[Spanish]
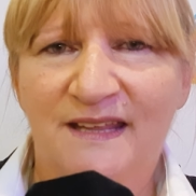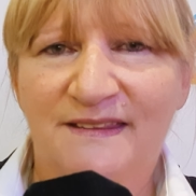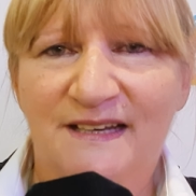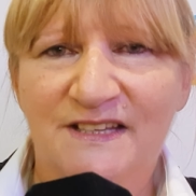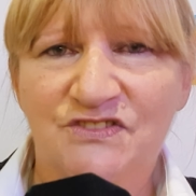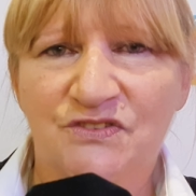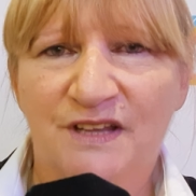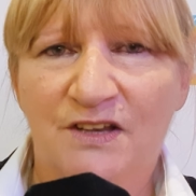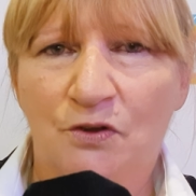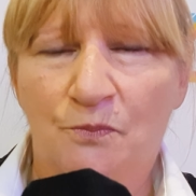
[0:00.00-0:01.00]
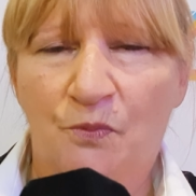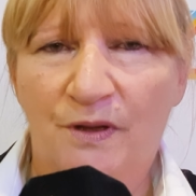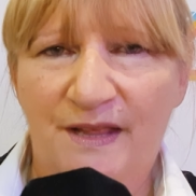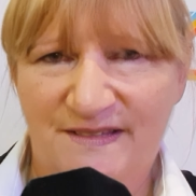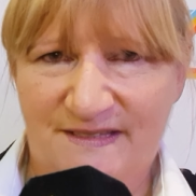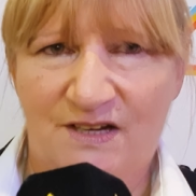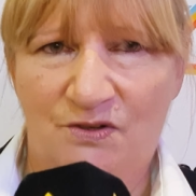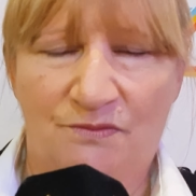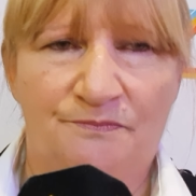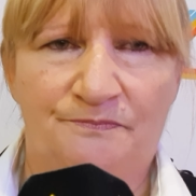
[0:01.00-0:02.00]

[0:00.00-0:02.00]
internacional lo pueda hacerlo.